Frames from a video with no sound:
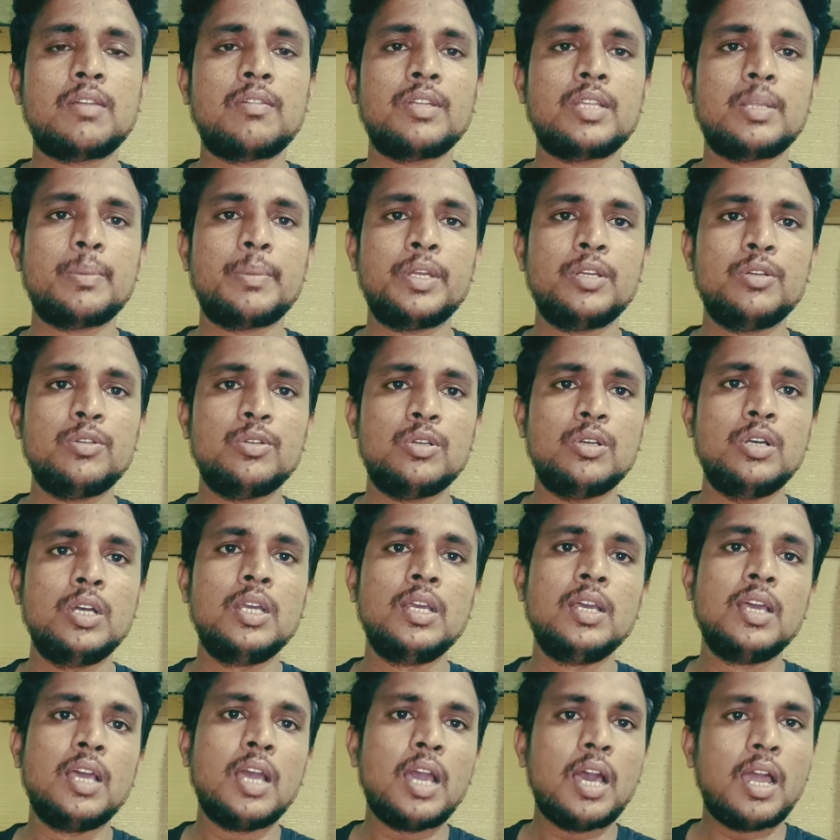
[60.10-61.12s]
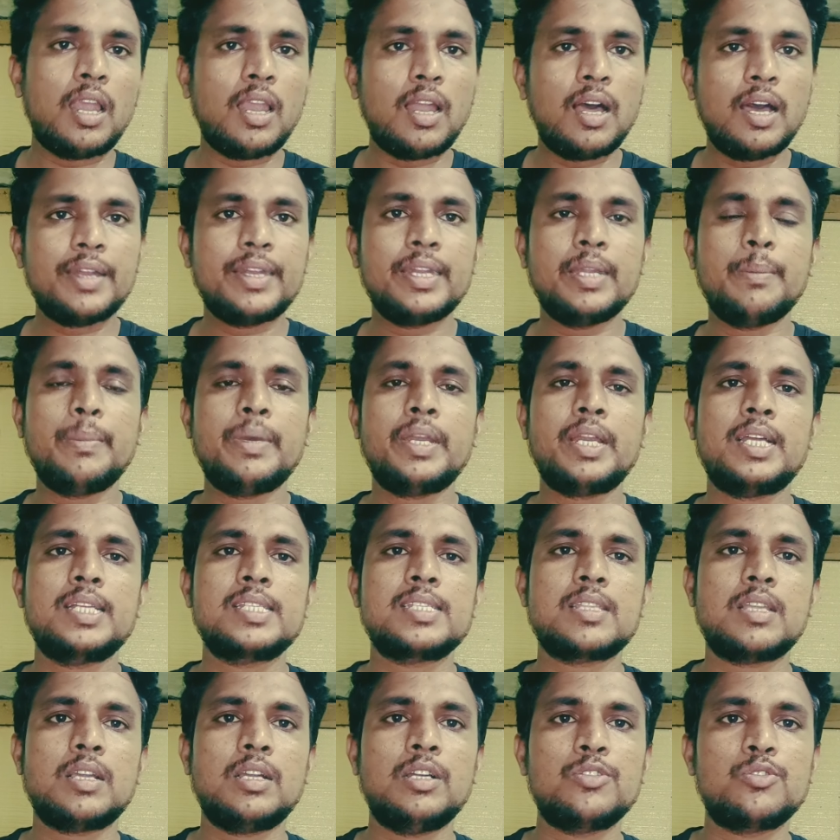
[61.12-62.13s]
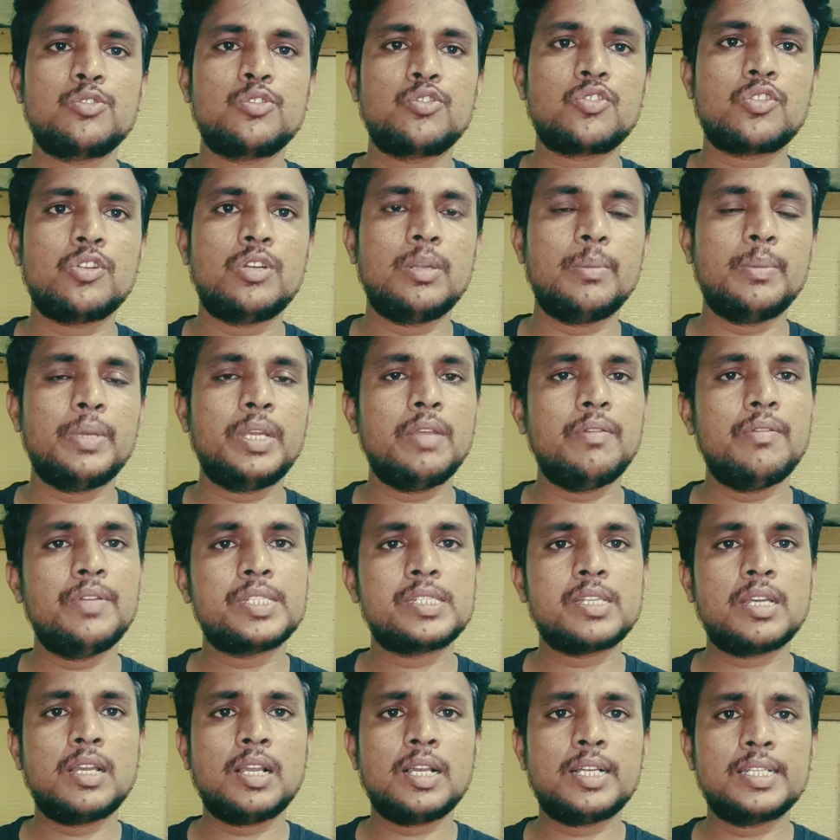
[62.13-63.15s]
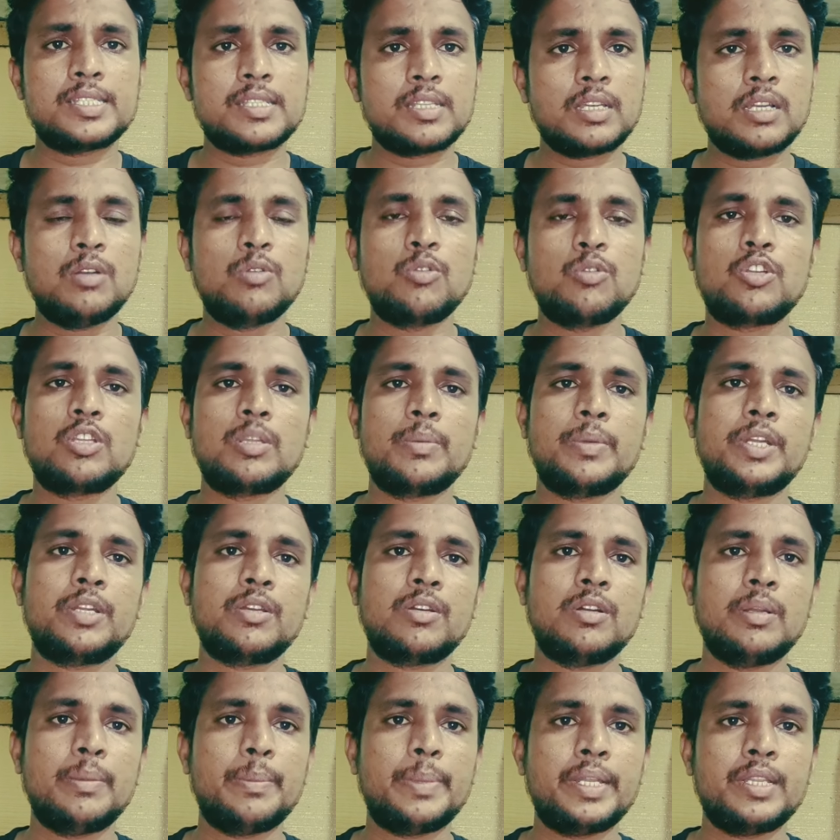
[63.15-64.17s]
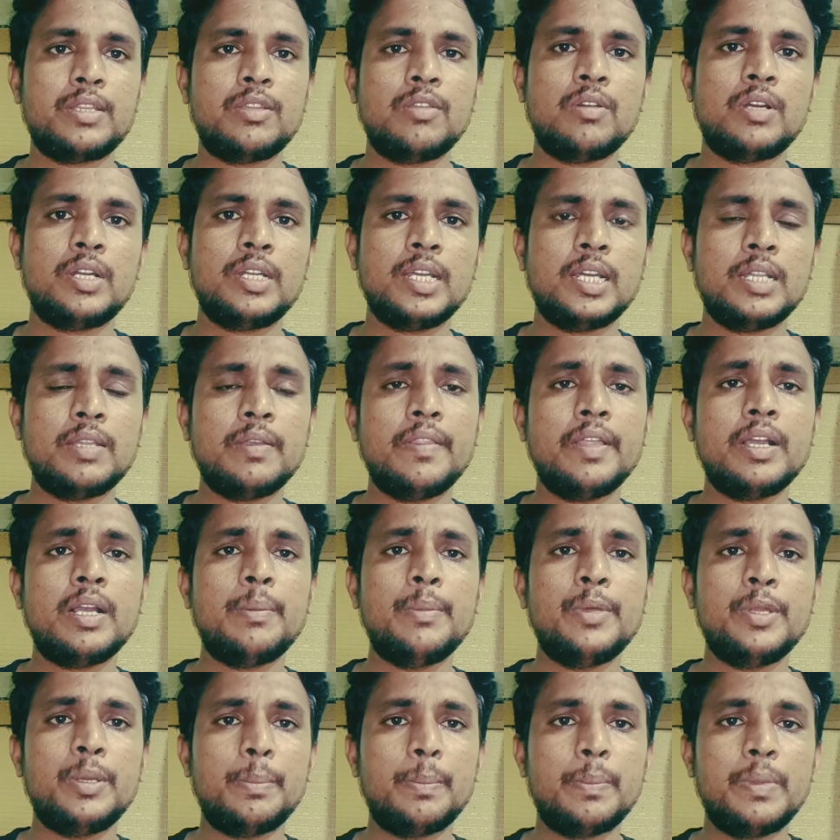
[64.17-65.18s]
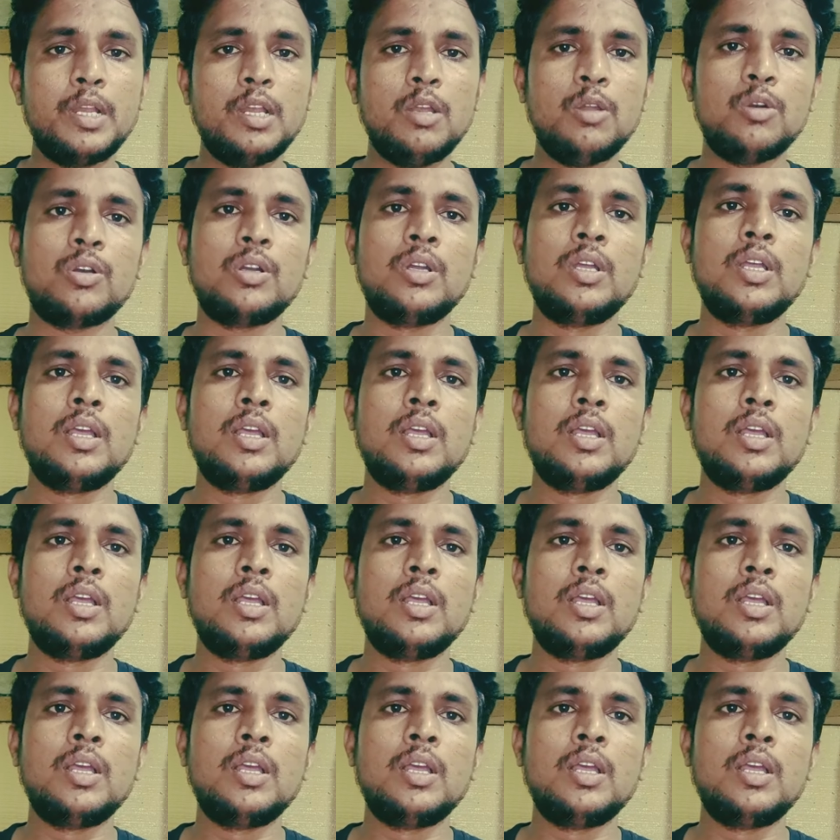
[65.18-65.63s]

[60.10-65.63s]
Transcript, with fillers: తర్వాత మనకు లాట్ నెంబర్ ఖచ్చితంగా చూసుకోండి మీరు ఈ విషయాలు ఖచ్చితంగా గుర్తుపెట్టుకోండి ప్రతి ఒక్కటి అదేవిధంగా మీరు బిల్లు